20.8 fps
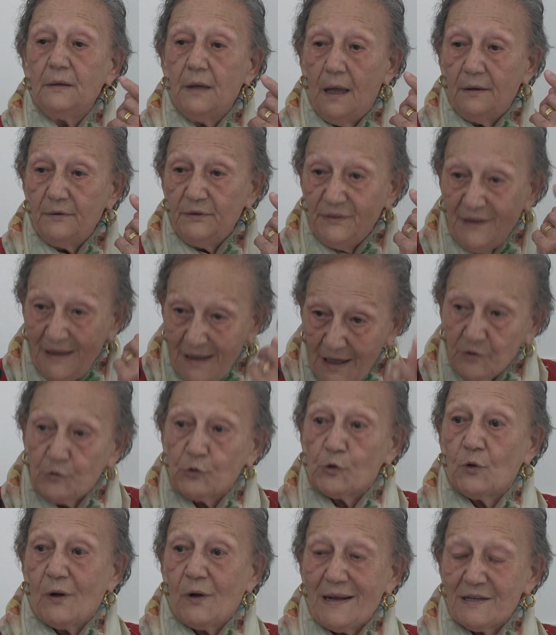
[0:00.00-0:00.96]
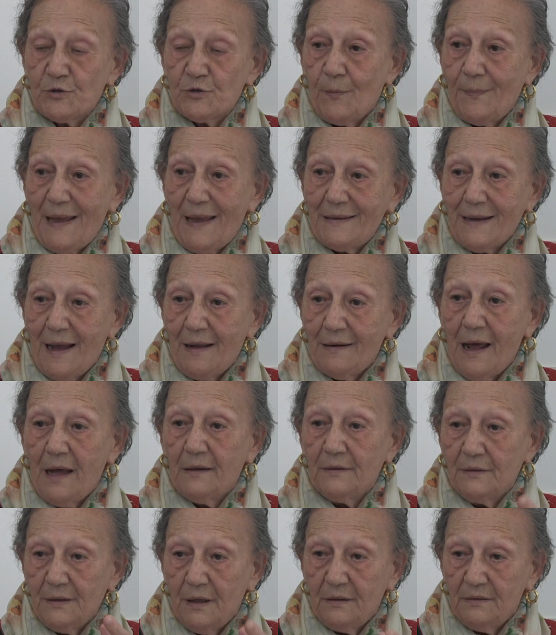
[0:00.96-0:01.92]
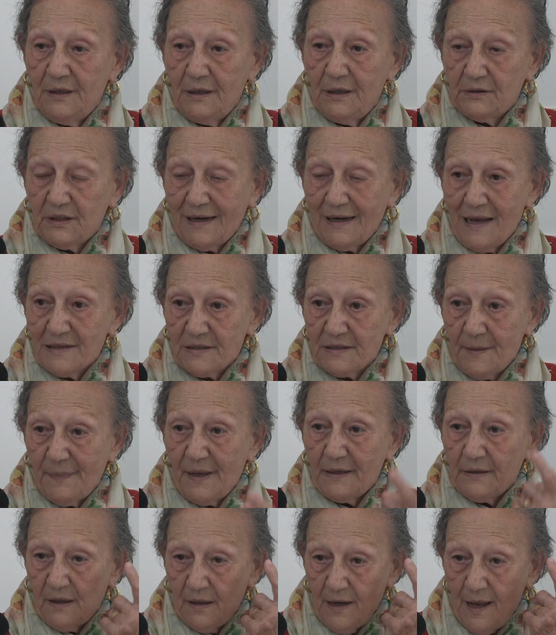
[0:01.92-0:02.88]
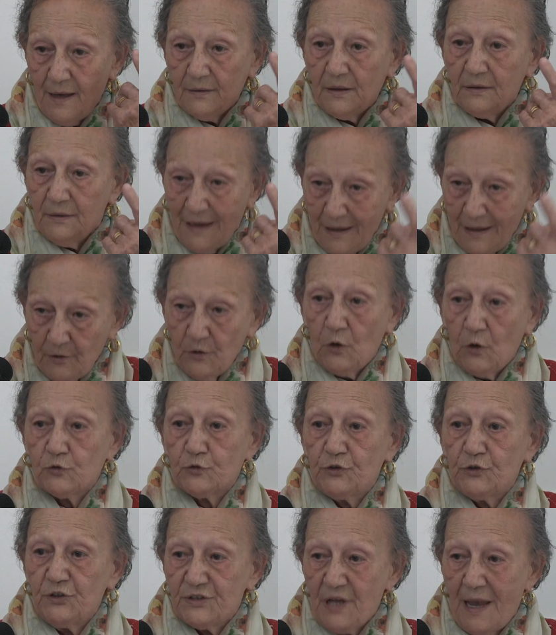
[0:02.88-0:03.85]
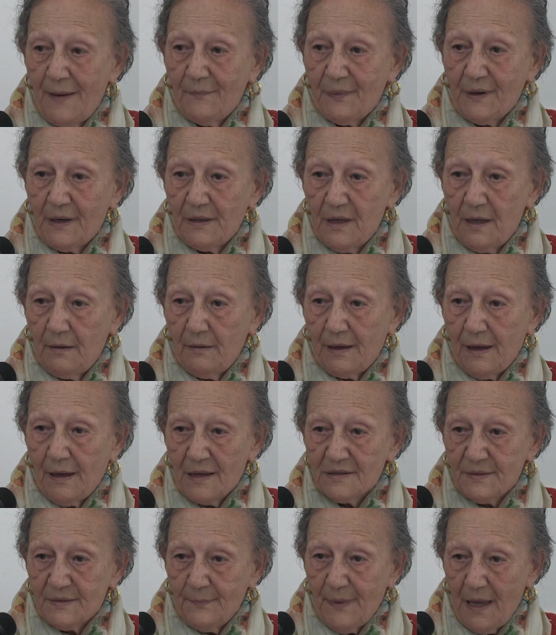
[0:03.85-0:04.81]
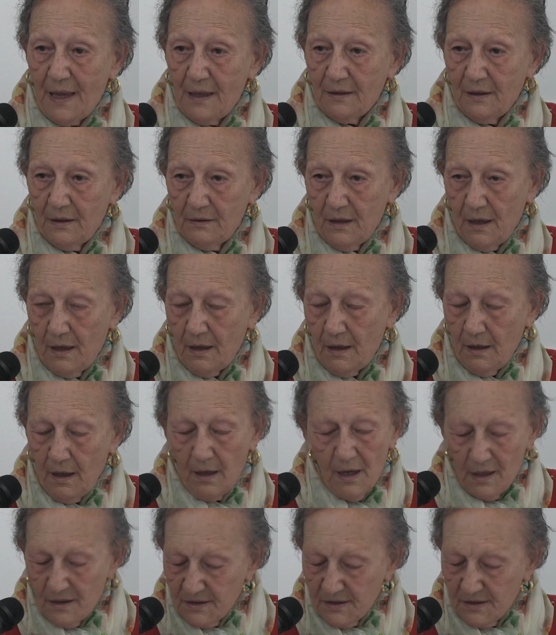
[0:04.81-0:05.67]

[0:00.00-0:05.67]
dietro Casa Patalan, dietro Casa Patalan negli orti, sempre, eh, eh,